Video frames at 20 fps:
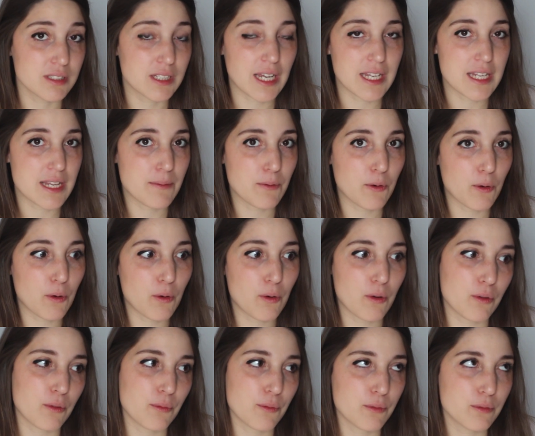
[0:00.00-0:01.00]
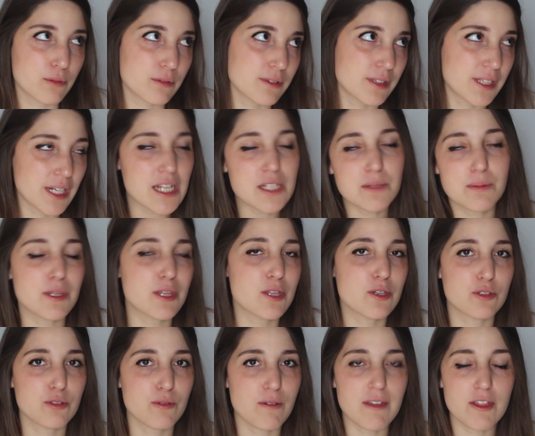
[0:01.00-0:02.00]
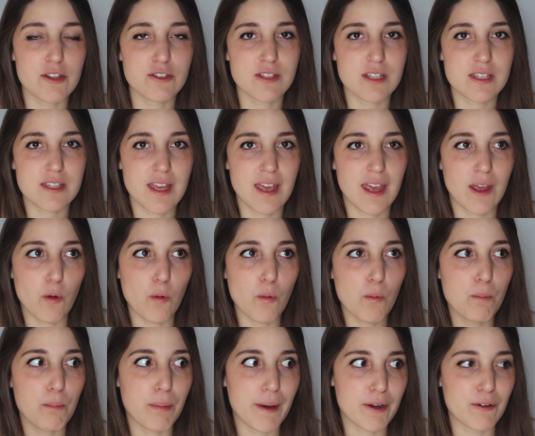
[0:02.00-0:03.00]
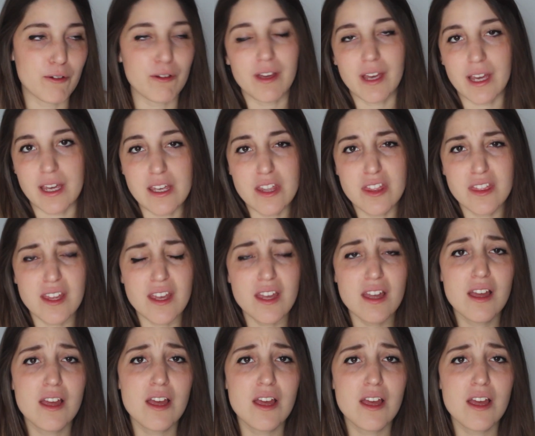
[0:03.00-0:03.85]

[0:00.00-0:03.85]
Ya llevo tres vídeos subidos desde un parón que hice.